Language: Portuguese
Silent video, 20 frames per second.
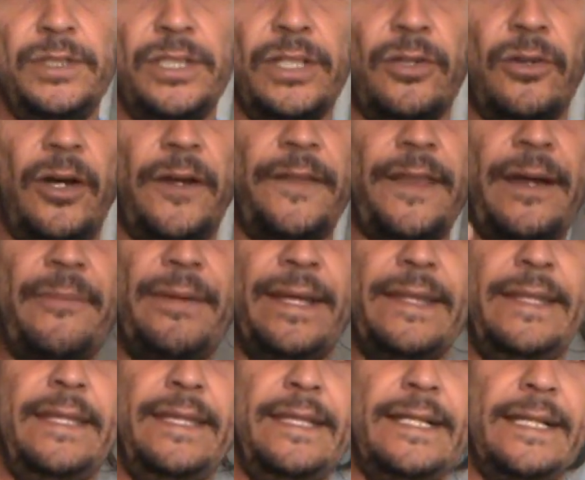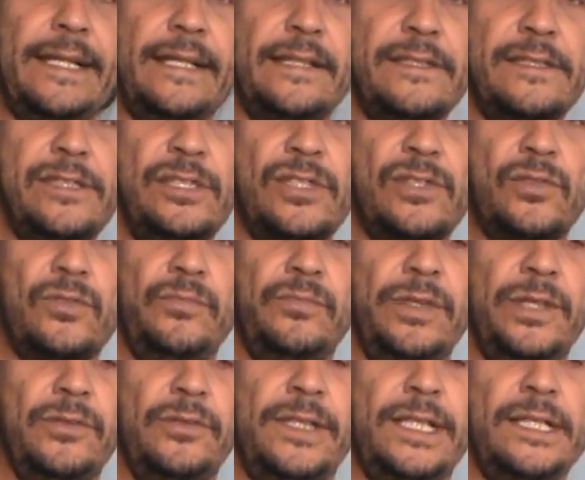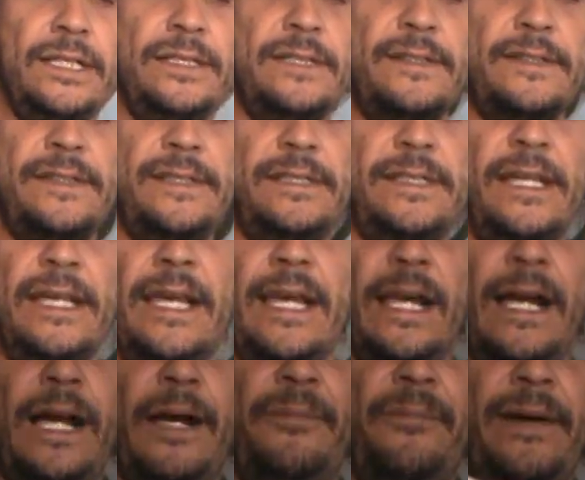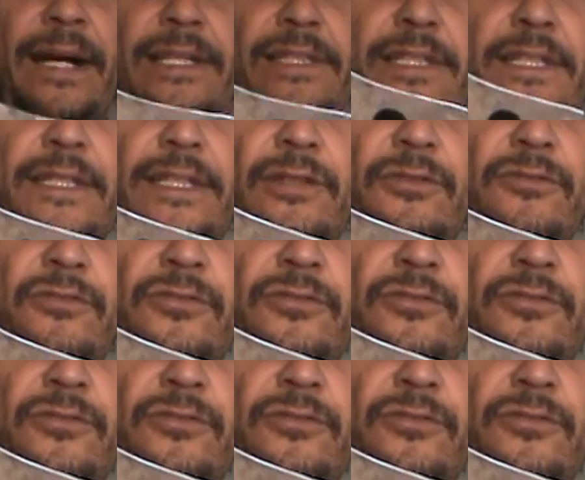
de cortar madeira, aqueles discos meio grande assim. A parte que tem o